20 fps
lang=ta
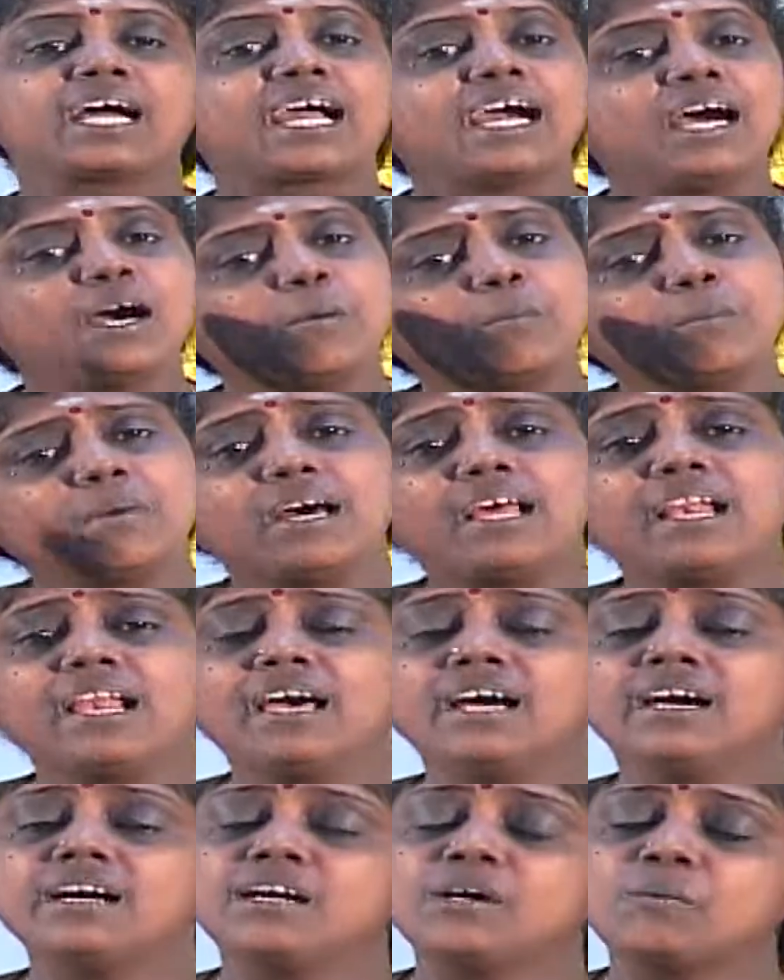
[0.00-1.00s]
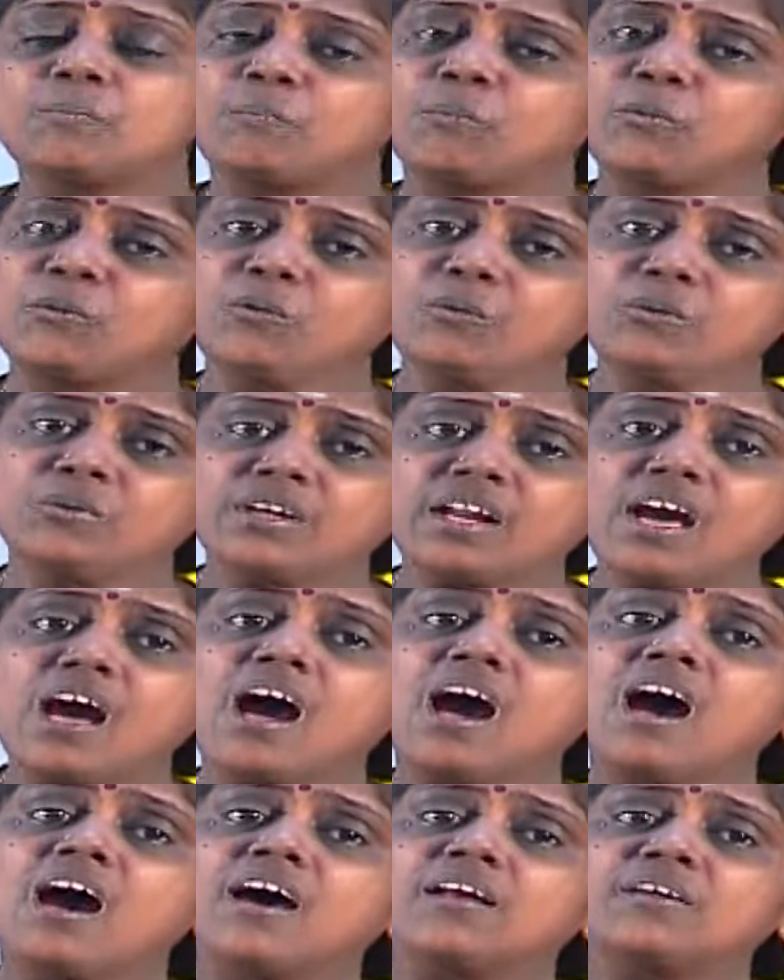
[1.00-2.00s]
கமல
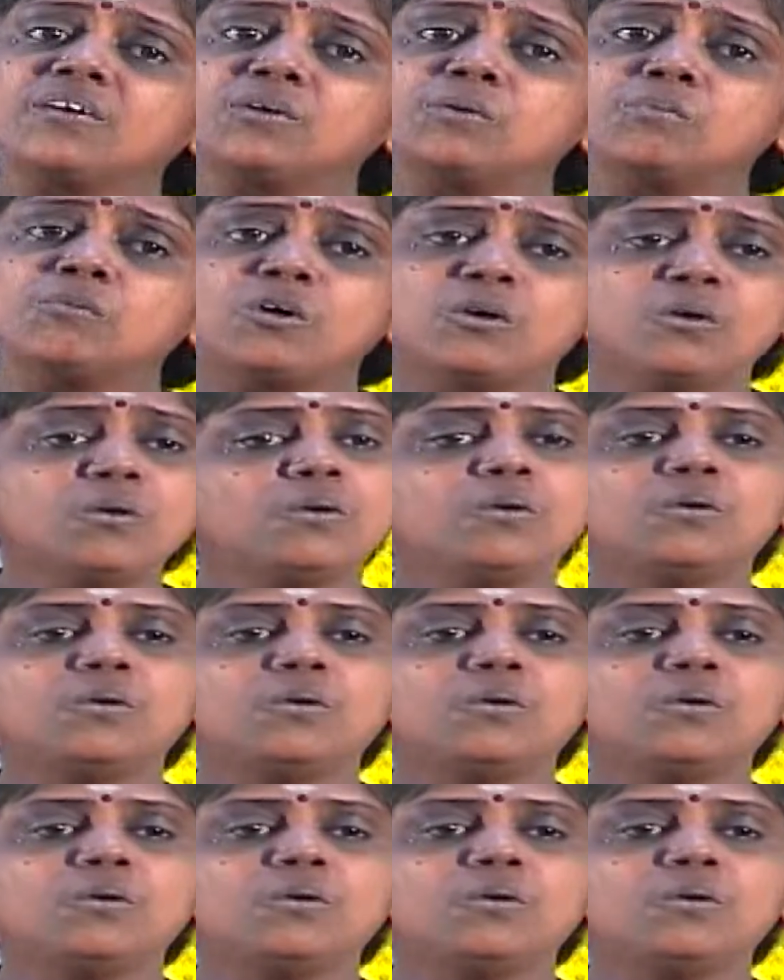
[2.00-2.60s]
பூனாருமோ